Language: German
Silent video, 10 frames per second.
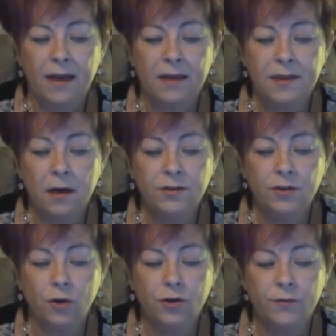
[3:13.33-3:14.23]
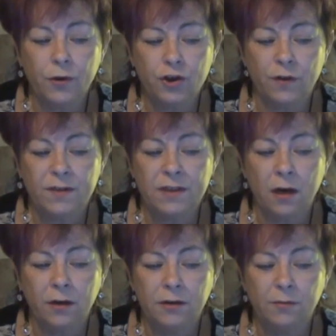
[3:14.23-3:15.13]
Er sagte
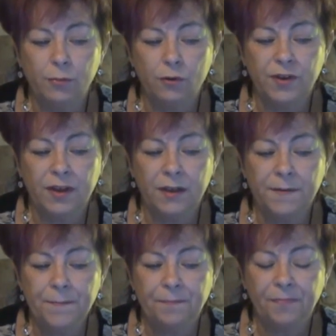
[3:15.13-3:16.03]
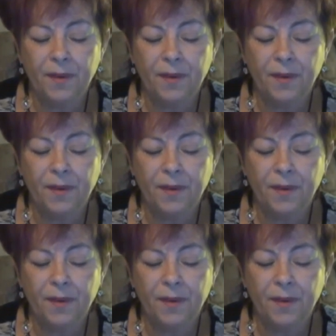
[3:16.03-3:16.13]
deutschewirtschaftsnachrichten.de,